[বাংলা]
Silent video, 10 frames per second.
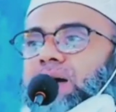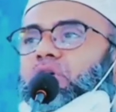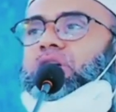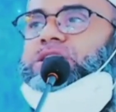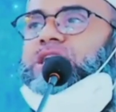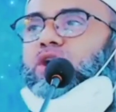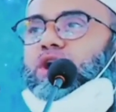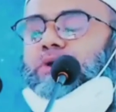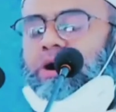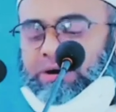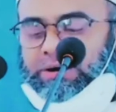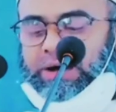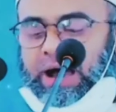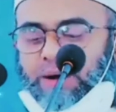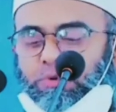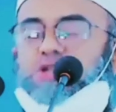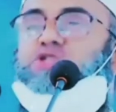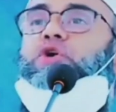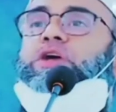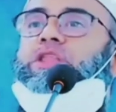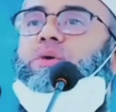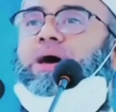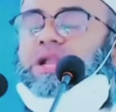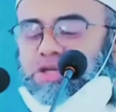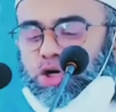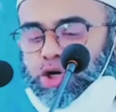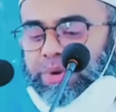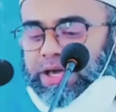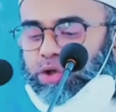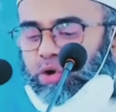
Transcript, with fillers: আমল নিজে করব আমল ছড়িয়ে দেবো আল্লাহ যেন সবাইকে